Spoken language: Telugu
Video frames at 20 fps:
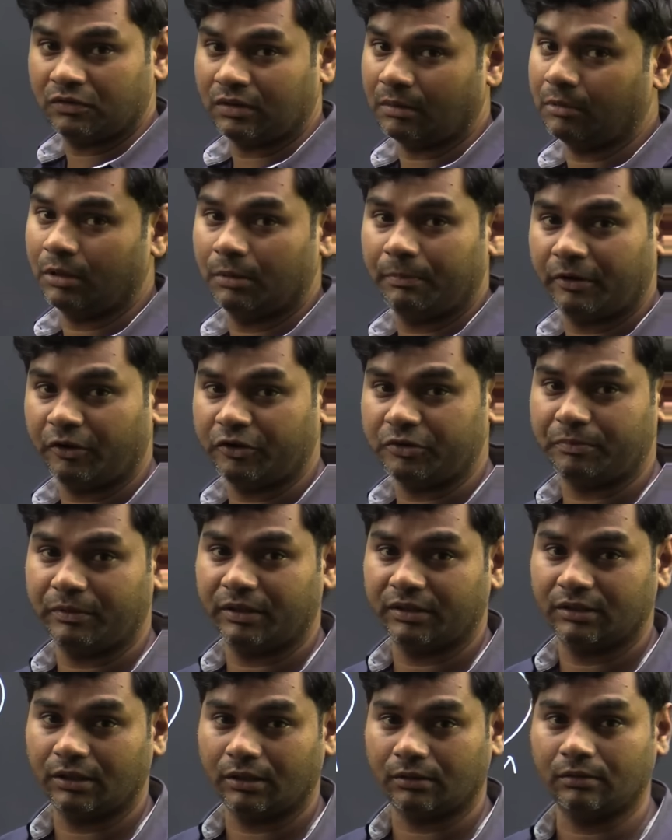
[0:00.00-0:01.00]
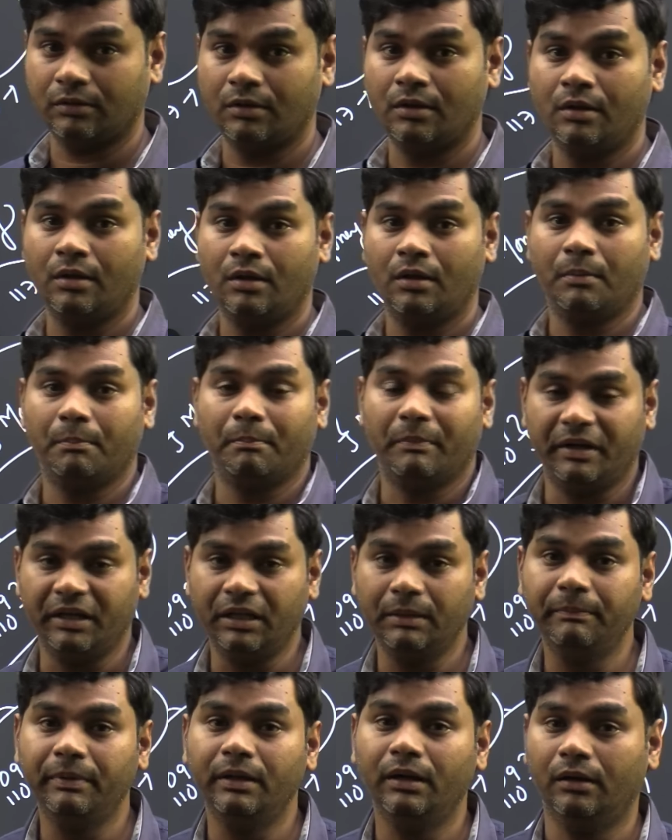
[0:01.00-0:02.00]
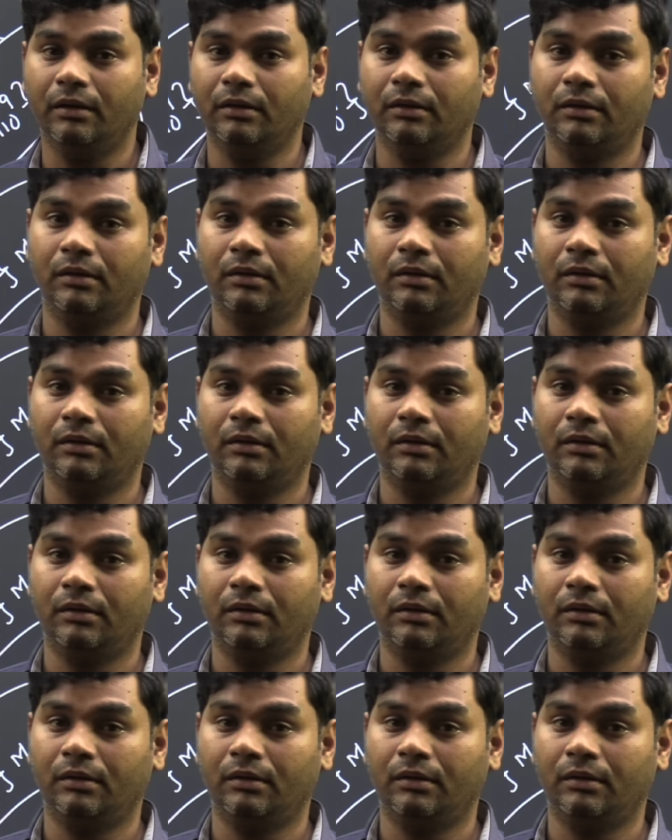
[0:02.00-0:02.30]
సభలో ప్రవేశపెడతారు మనీ బిల్